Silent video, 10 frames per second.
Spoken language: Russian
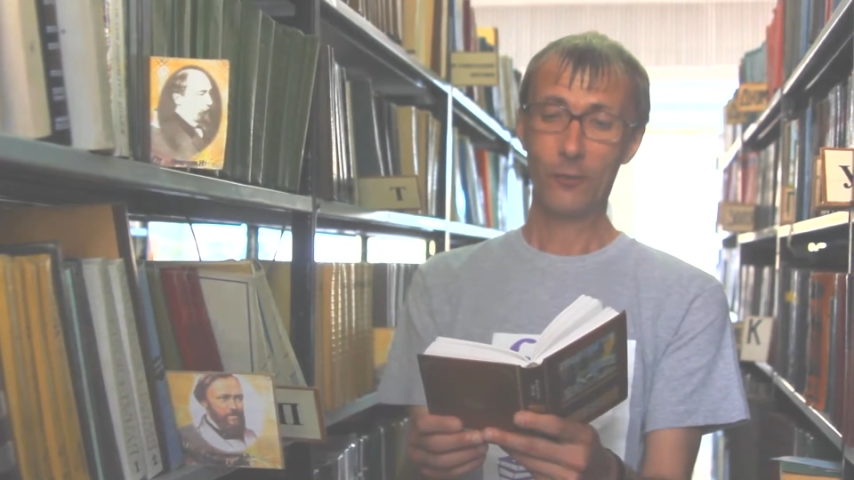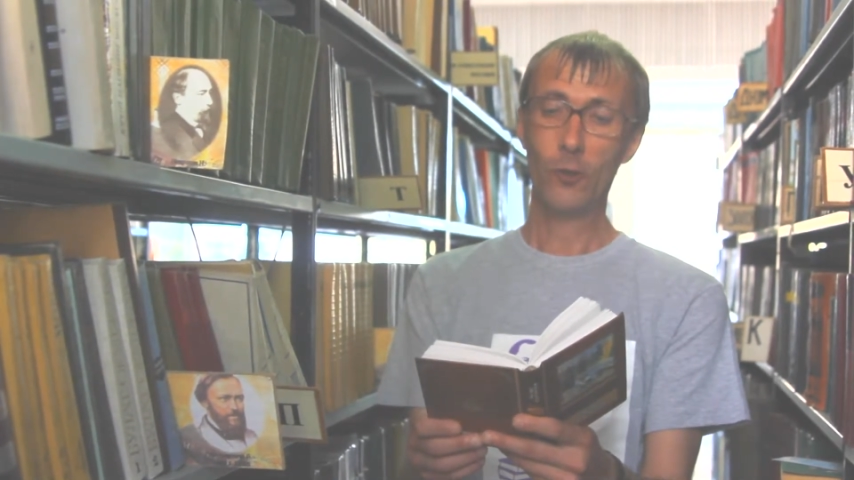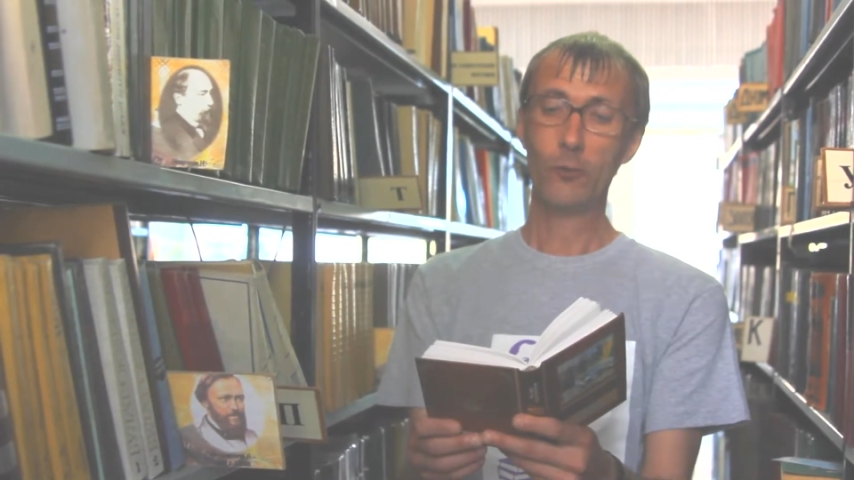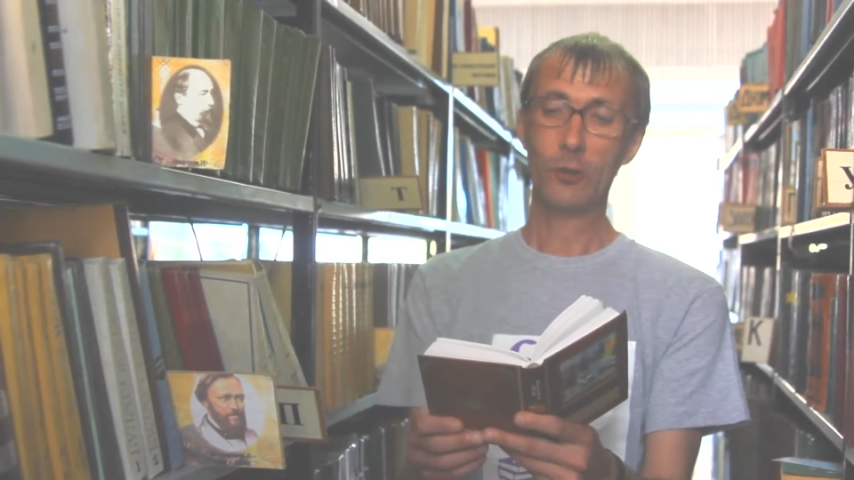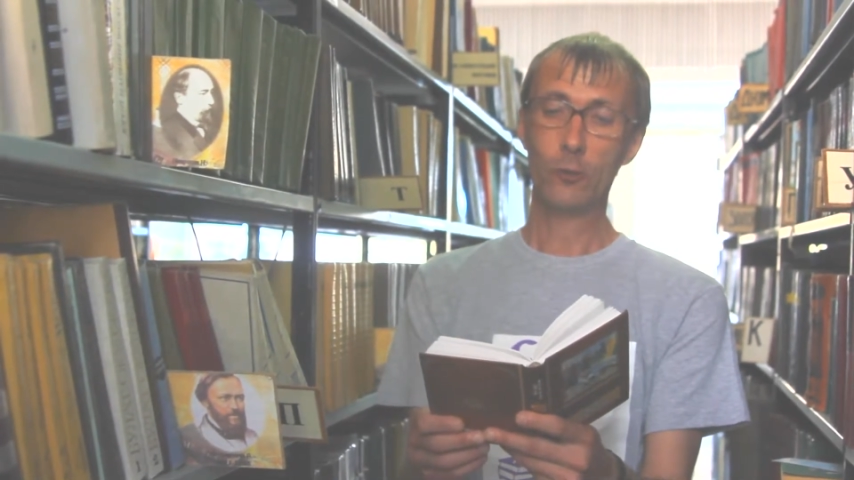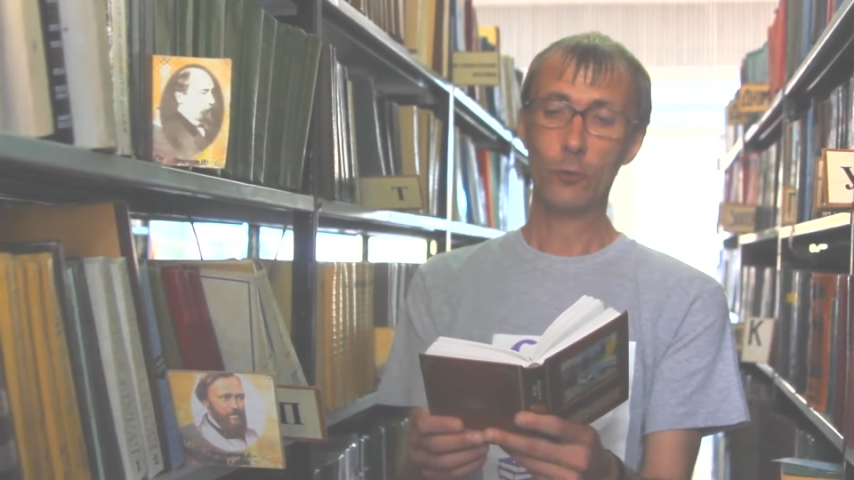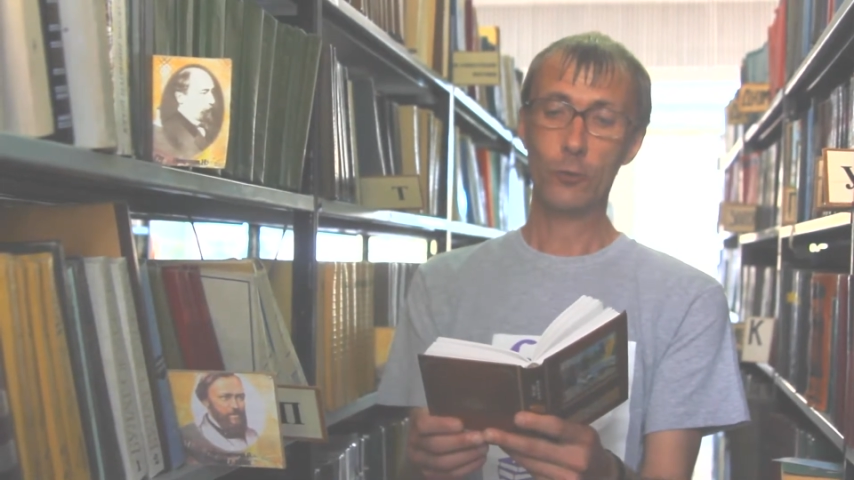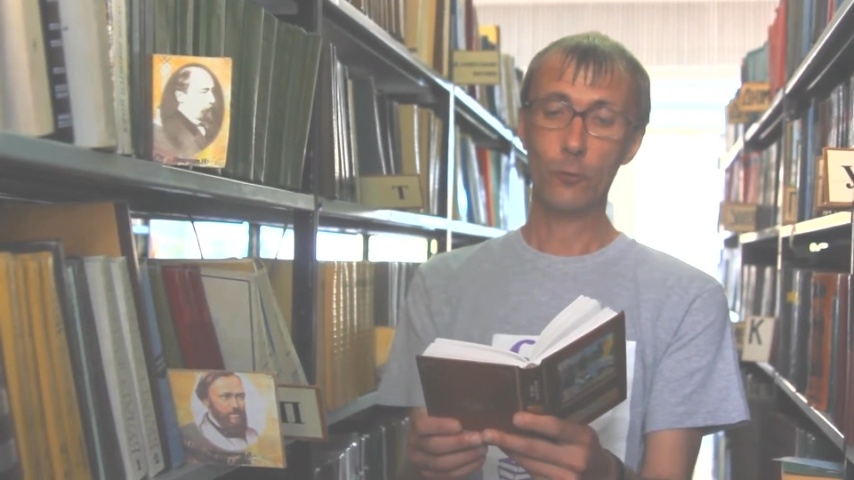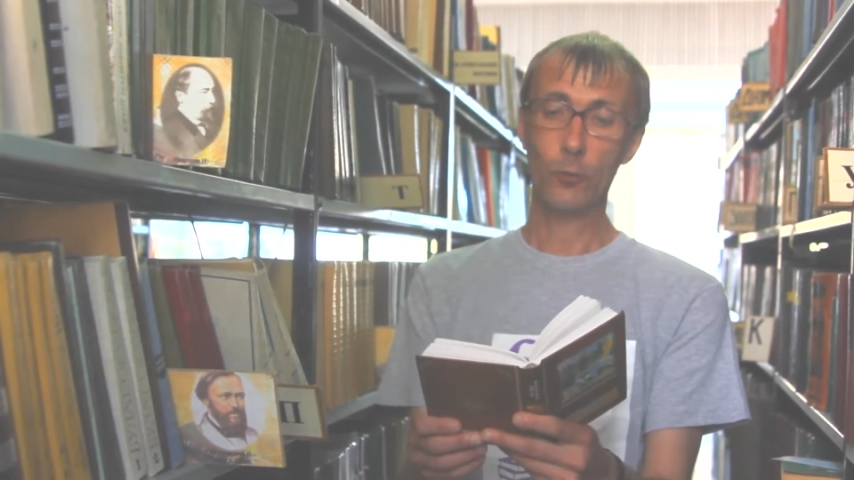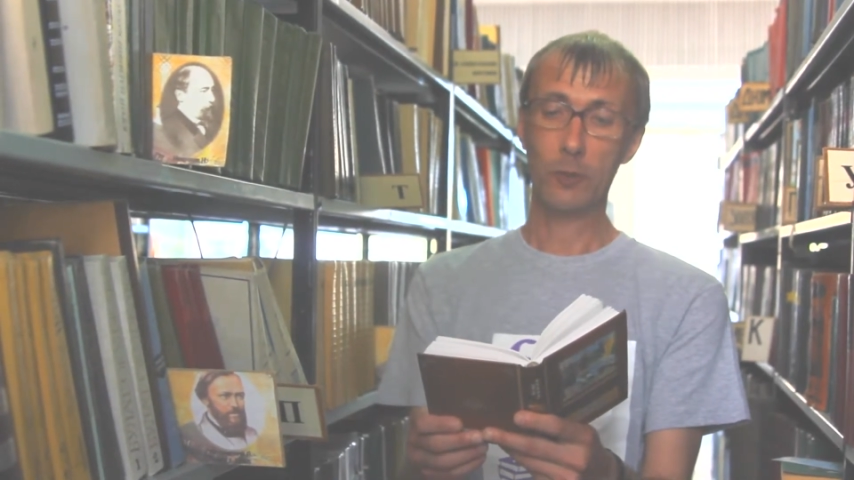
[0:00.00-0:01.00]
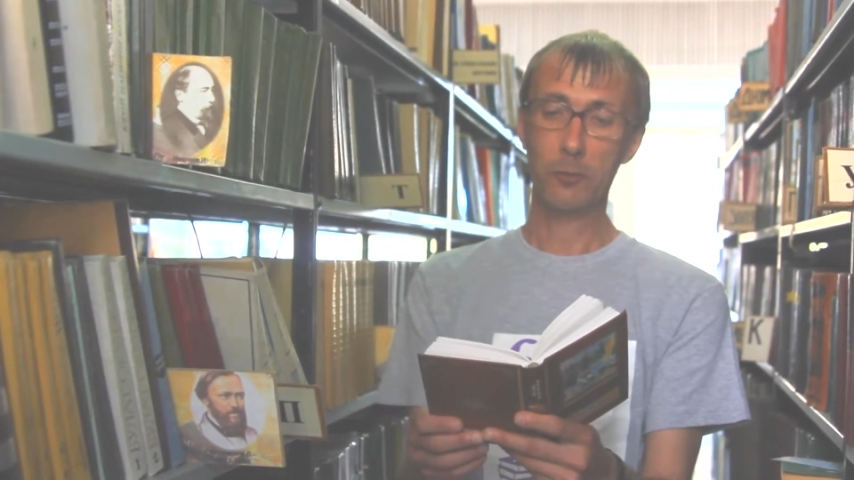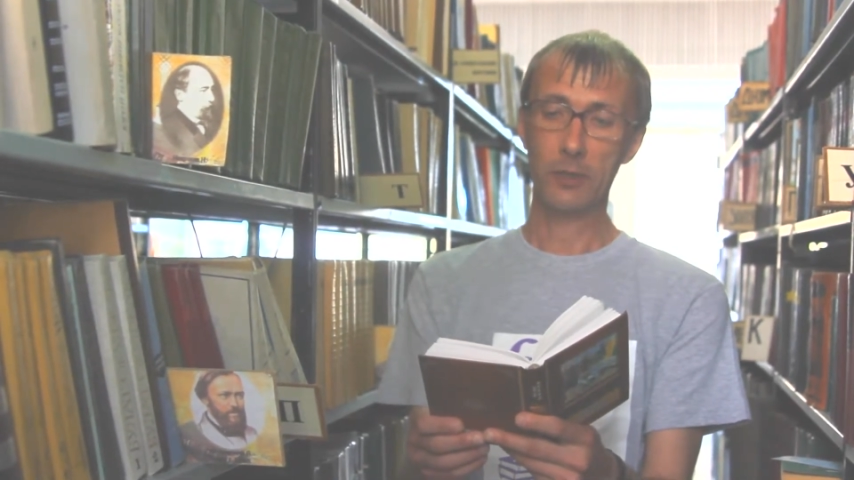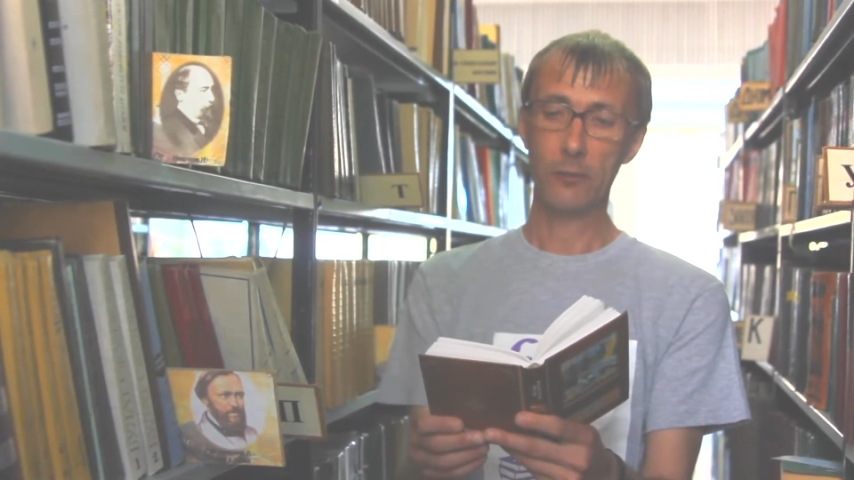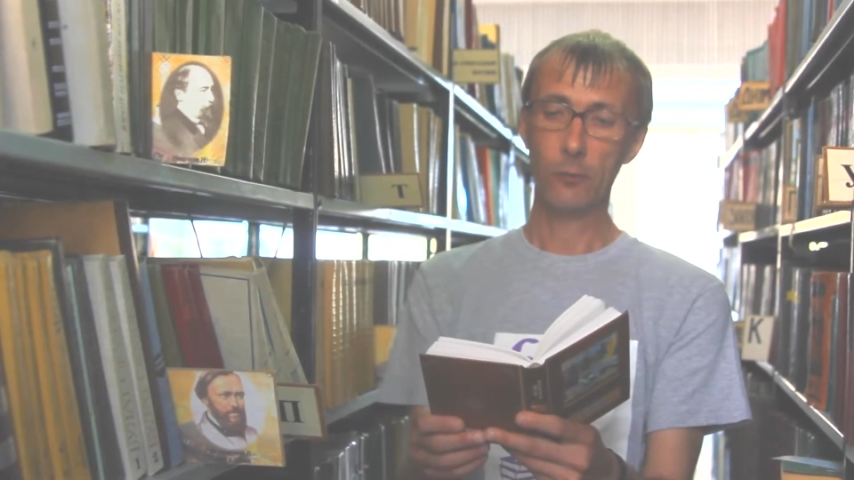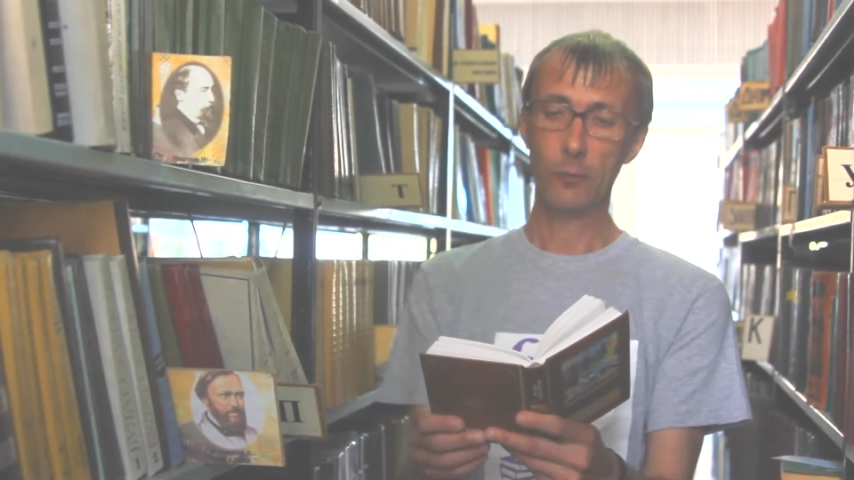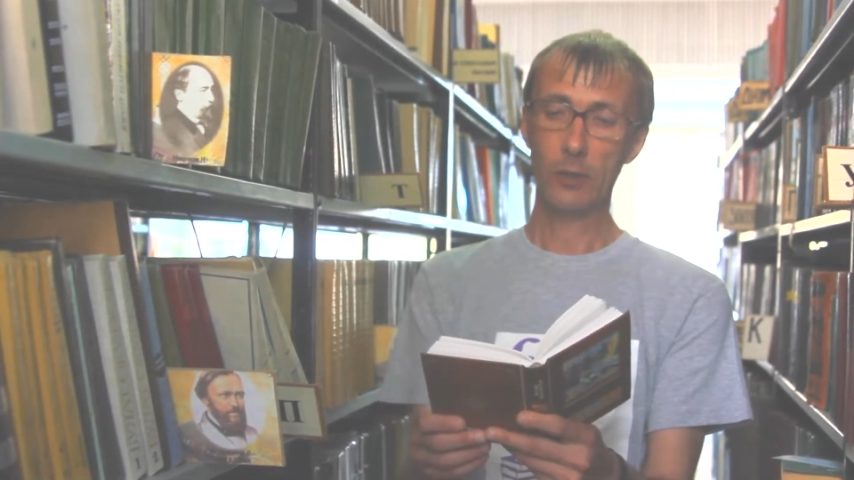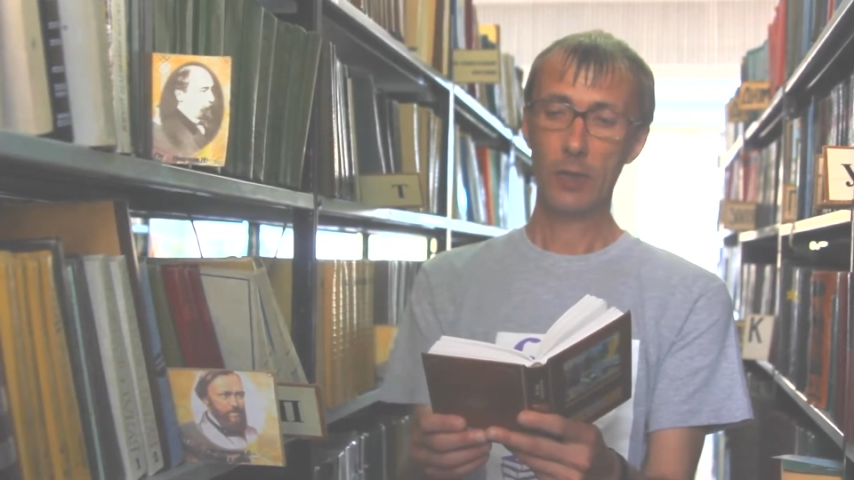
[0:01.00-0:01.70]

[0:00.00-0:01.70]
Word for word: комнату звуки плывут